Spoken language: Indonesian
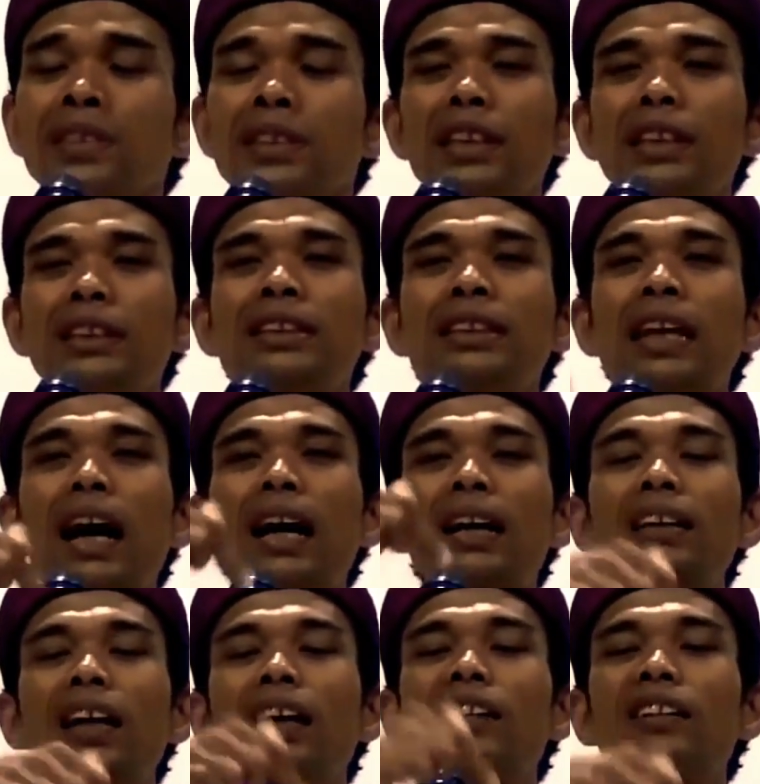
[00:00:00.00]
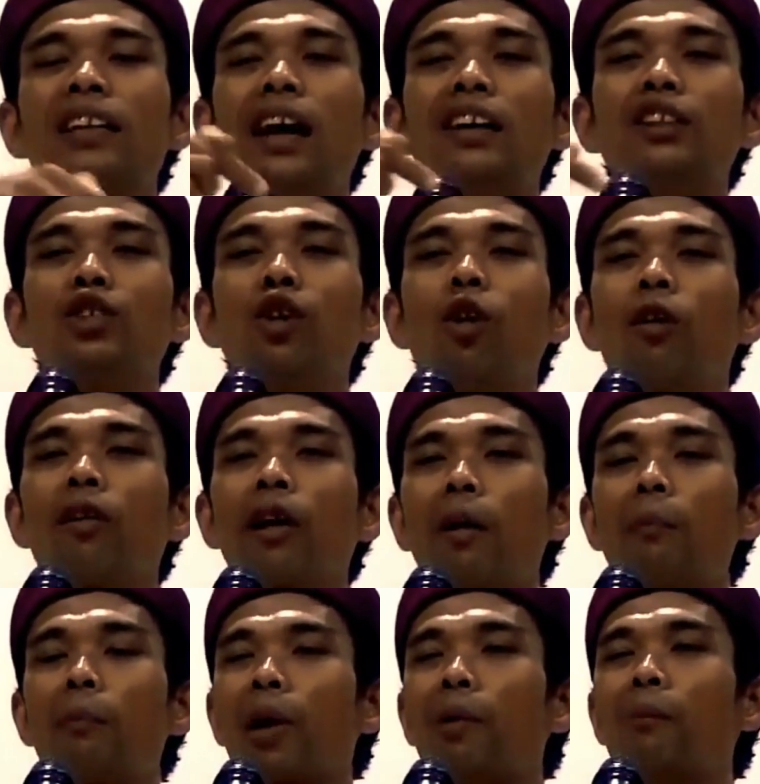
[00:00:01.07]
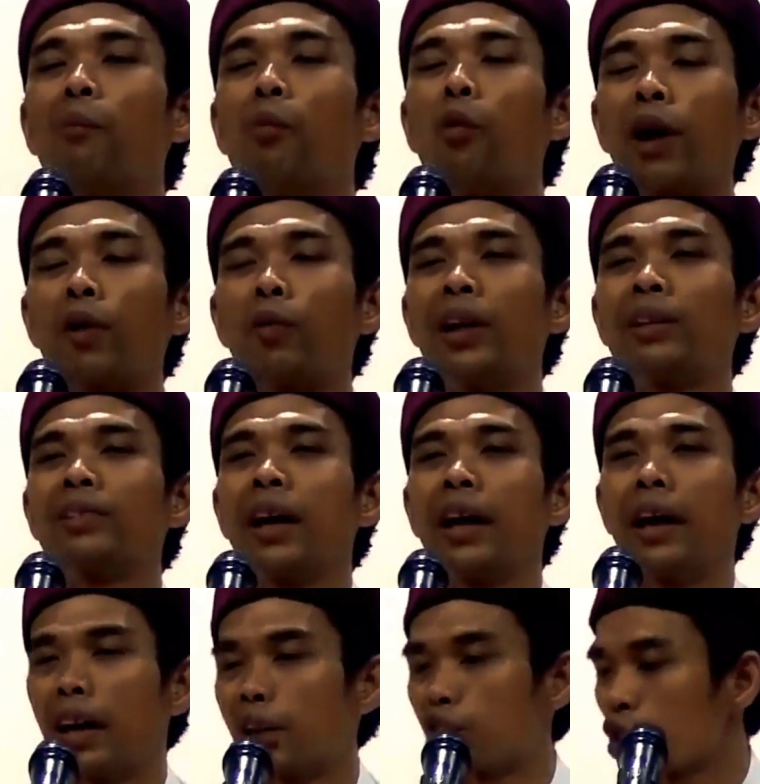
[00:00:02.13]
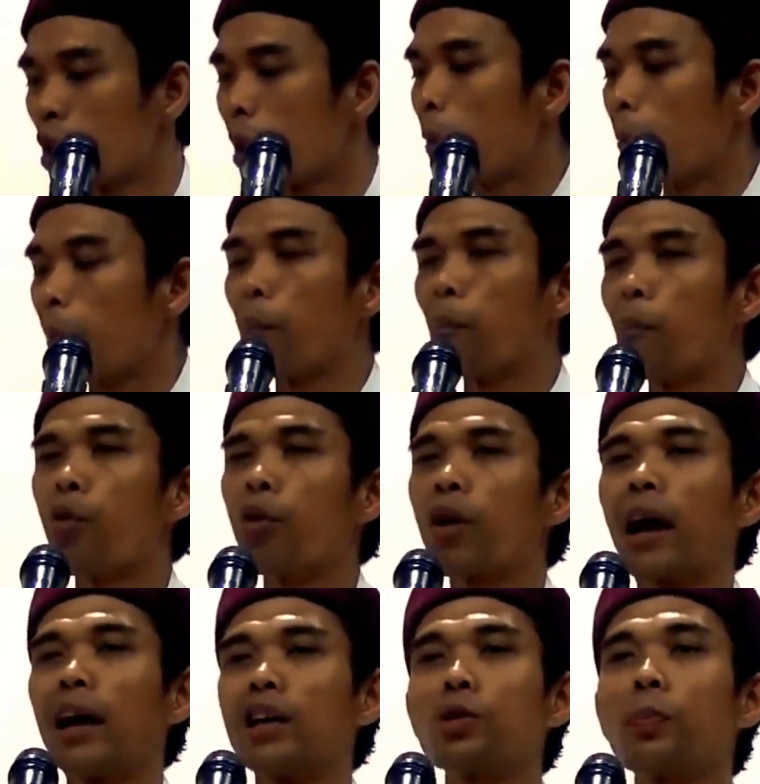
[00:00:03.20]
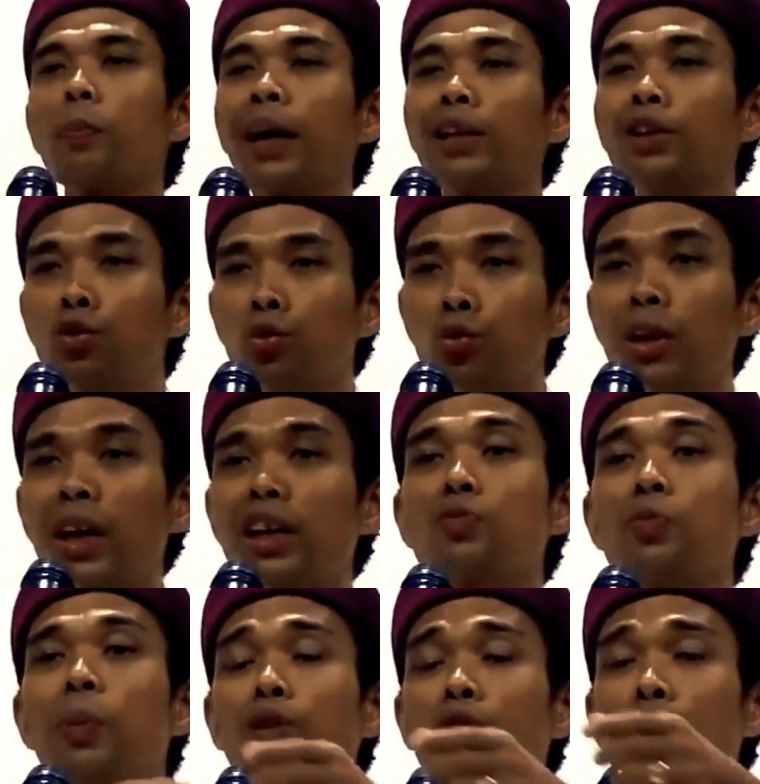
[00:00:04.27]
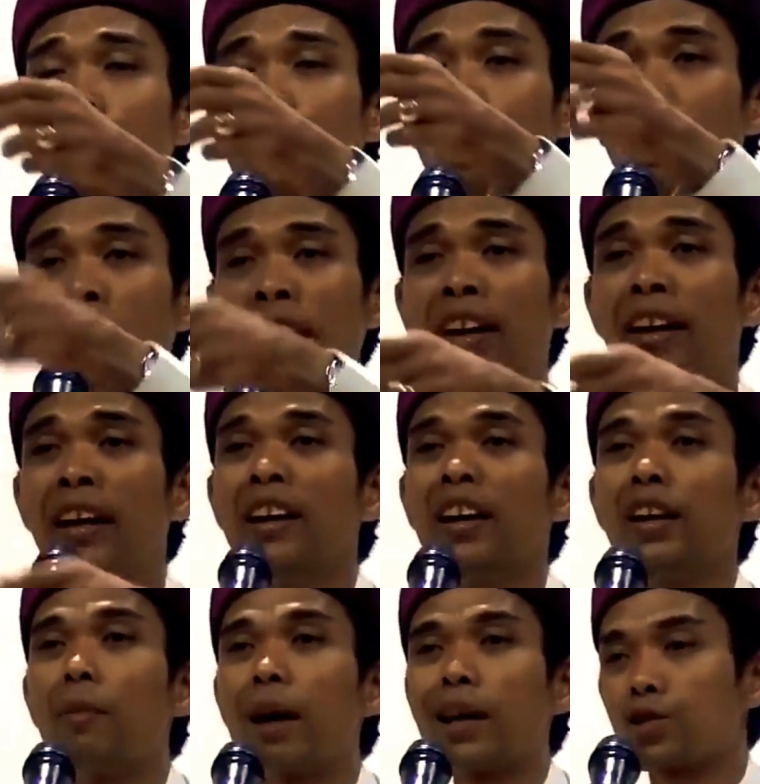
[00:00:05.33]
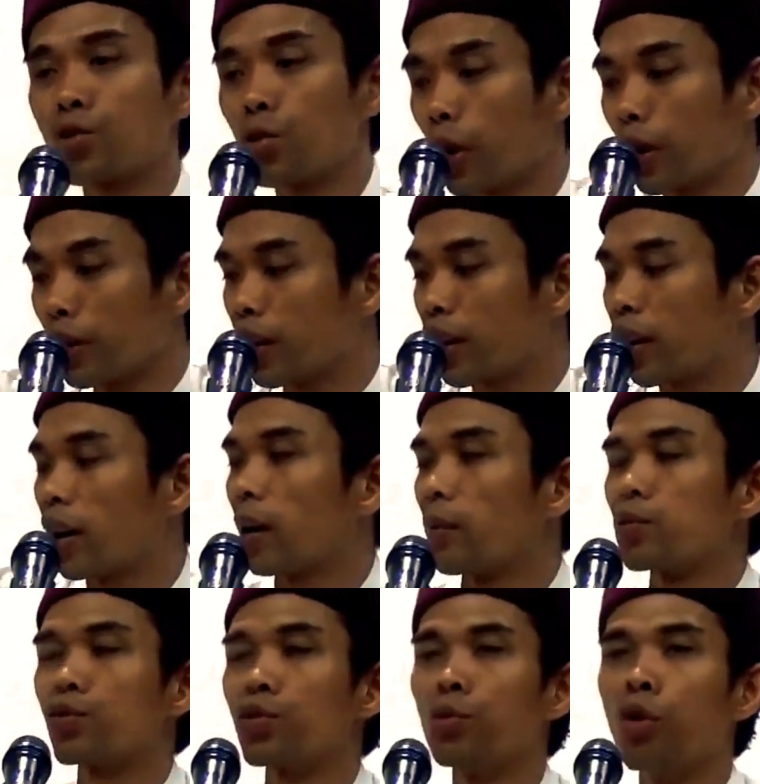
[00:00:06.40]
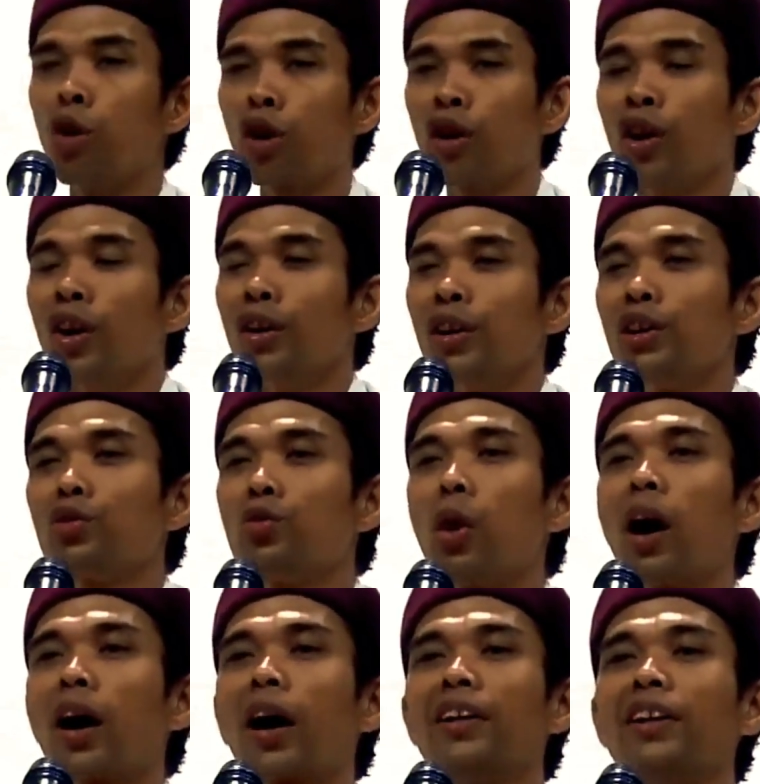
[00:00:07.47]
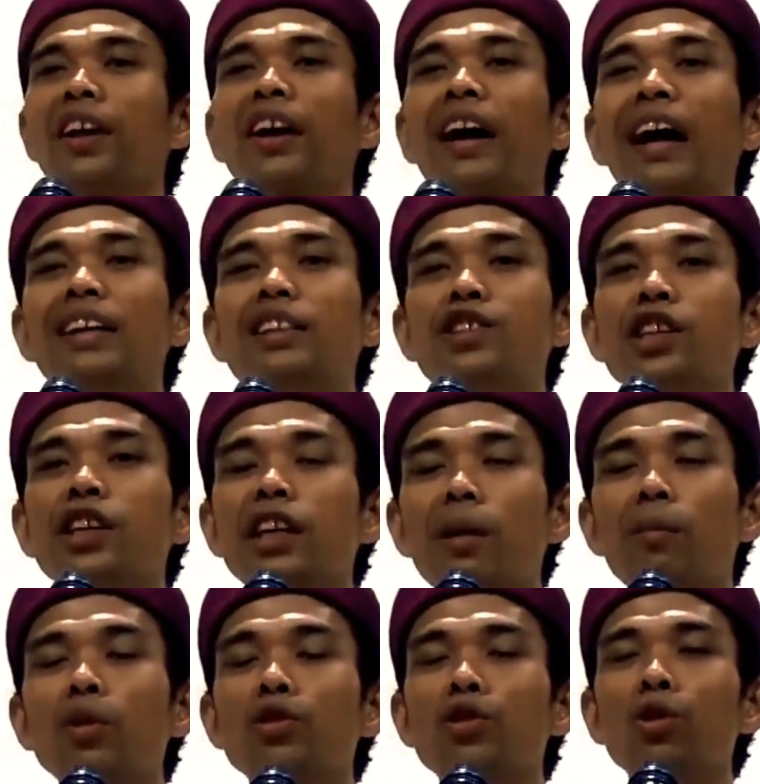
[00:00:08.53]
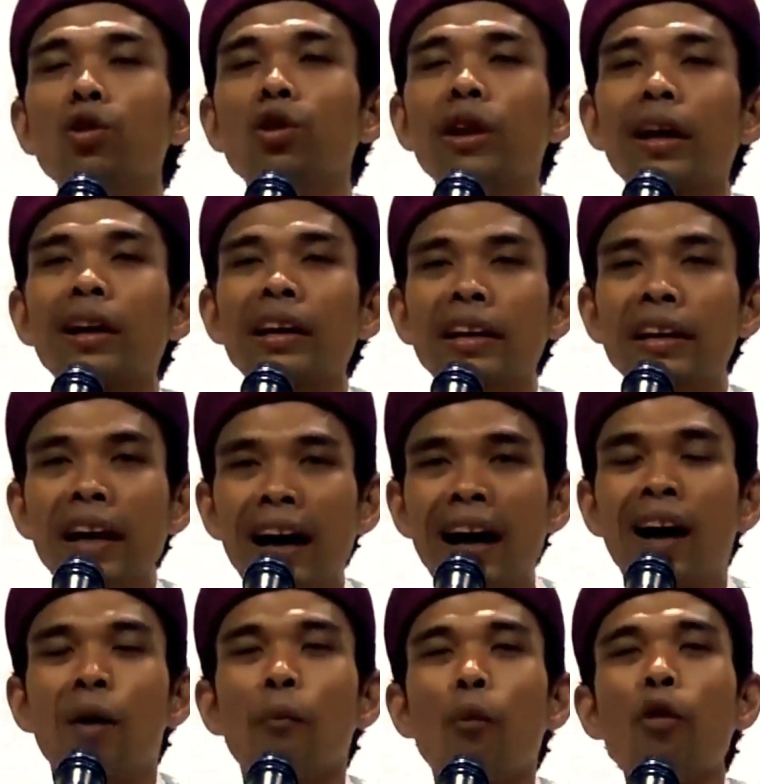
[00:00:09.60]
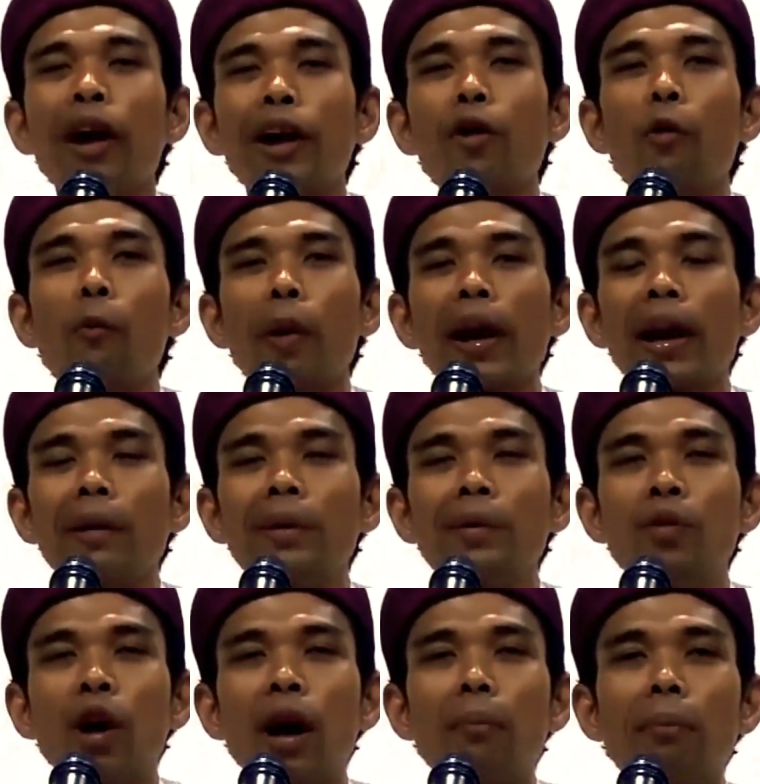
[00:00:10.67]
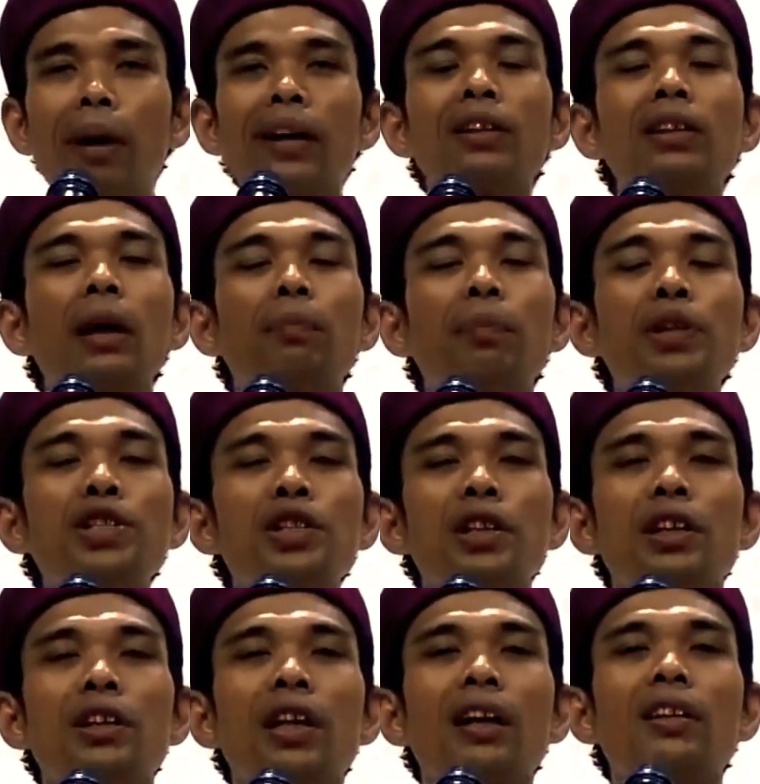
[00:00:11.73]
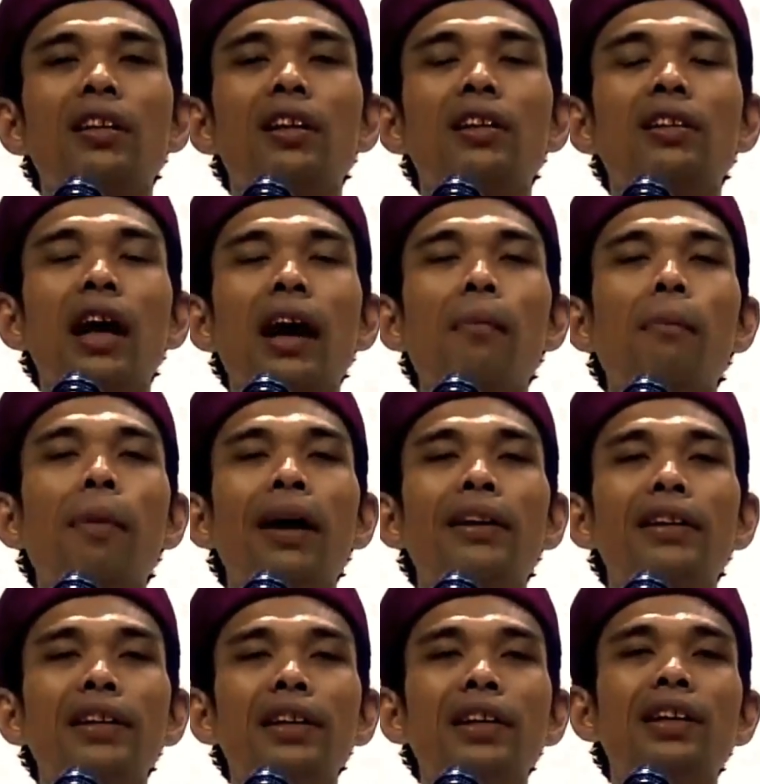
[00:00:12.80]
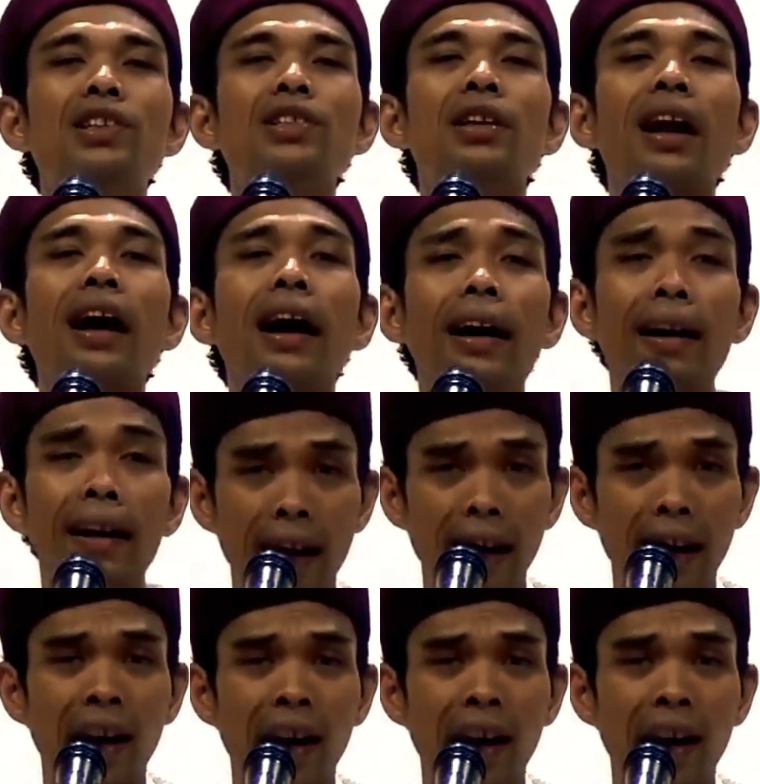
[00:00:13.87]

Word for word: kisah tentang seorang perempuan WTS membuka sepatunya, sepatu kulit, dimasukkannya ke dalam sumur, dituangkannya ke anjing yang menjulurkan lidah, bukan umat Nabi Muhammad, tapi cerita tentang Bani Israel.